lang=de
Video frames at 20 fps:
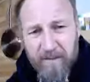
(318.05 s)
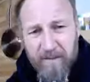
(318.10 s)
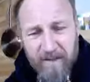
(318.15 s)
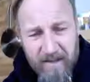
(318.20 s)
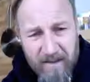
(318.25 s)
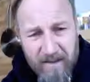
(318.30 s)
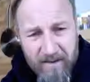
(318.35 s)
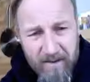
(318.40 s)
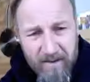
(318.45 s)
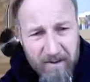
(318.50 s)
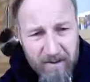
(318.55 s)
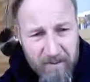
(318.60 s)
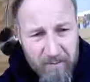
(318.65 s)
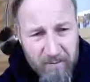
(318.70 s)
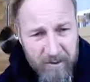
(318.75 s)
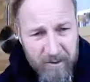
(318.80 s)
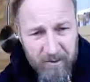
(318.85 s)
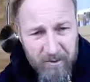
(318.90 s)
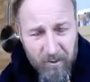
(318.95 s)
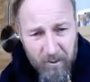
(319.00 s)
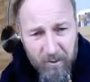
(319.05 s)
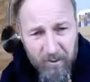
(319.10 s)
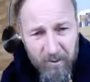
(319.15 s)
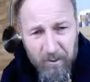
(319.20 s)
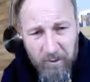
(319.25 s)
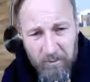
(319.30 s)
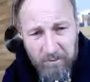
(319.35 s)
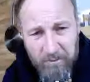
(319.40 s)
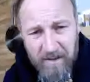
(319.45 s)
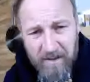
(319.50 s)
Das liegt ja dann nur da,
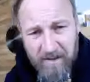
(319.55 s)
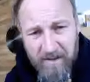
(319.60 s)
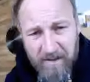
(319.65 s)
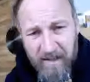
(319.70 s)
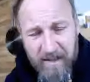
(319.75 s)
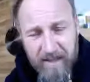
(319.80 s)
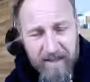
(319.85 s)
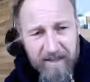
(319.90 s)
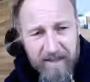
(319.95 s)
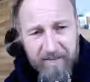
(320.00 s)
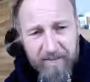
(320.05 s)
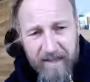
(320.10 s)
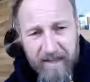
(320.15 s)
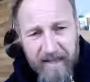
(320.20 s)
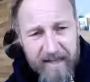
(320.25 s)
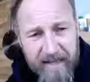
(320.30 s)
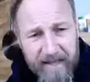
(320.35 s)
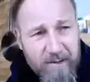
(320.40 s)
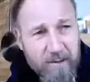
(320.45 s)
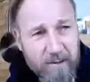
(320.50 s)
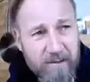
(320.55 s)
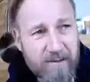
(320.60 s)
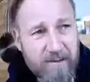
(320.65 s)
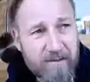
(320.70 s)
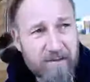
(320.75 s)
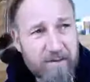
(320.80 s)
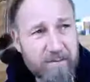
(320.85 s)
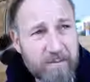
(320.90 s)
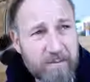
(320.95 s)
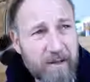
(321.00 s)
um diese Tarncodes
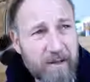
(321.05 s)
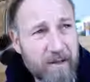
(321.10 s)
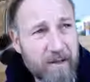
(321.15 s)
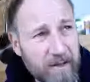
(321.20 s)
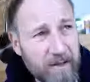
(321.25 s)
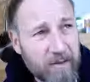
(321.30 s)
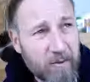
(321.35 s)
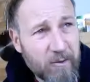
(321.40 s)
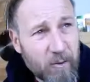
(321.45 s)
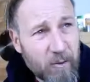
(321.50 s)
zu empfangen.